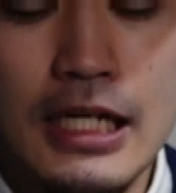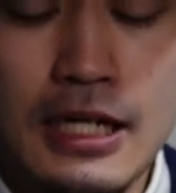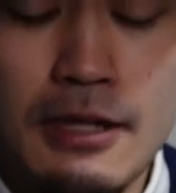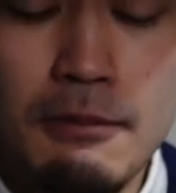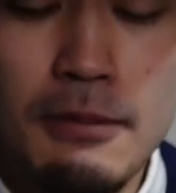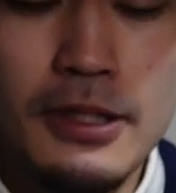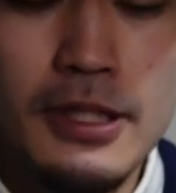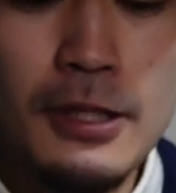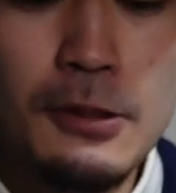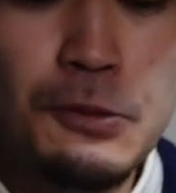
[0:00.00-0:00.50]

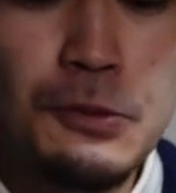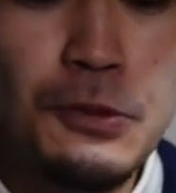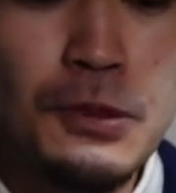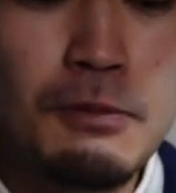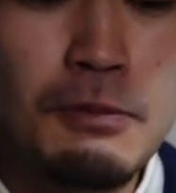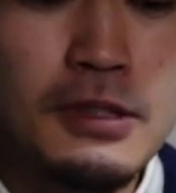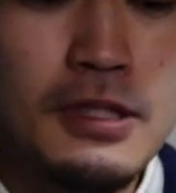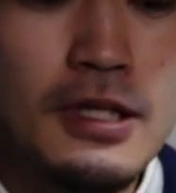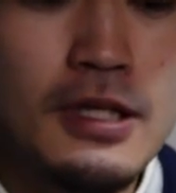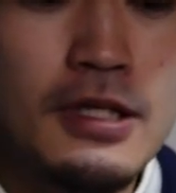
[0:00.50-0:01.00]
まあ、結構ね、
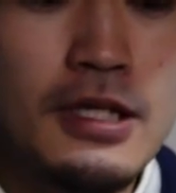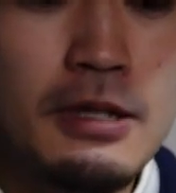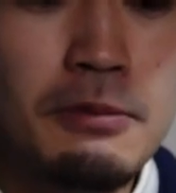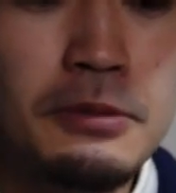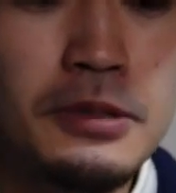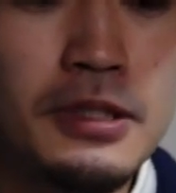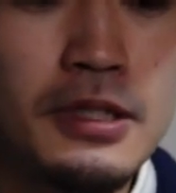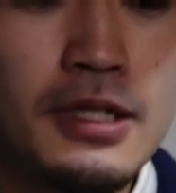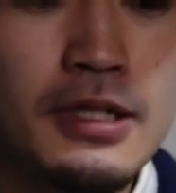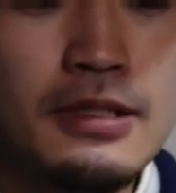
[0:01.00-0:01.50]
まあ、定価
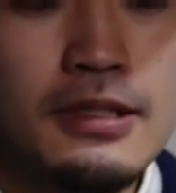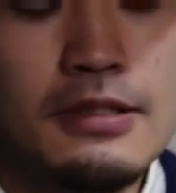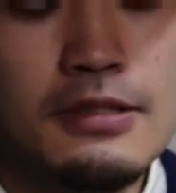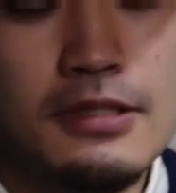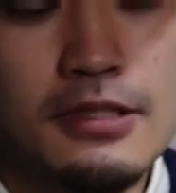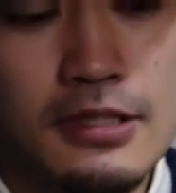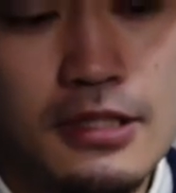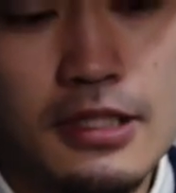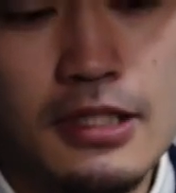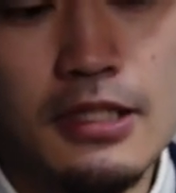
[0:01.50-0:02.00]
も高いで
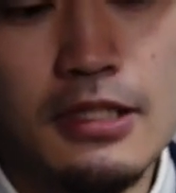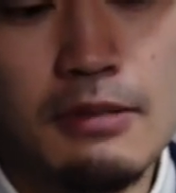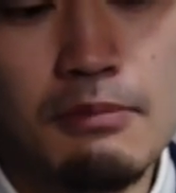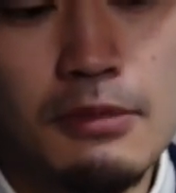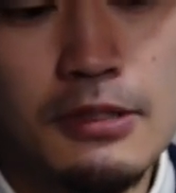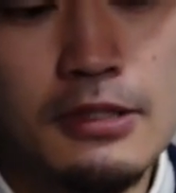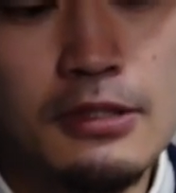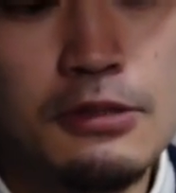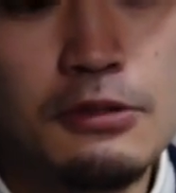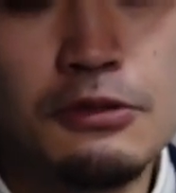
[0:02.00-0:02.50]
すし、
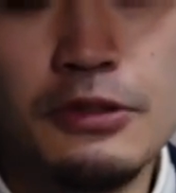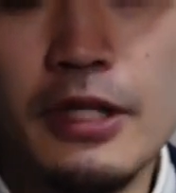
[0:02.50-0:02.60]
まあ、すぐ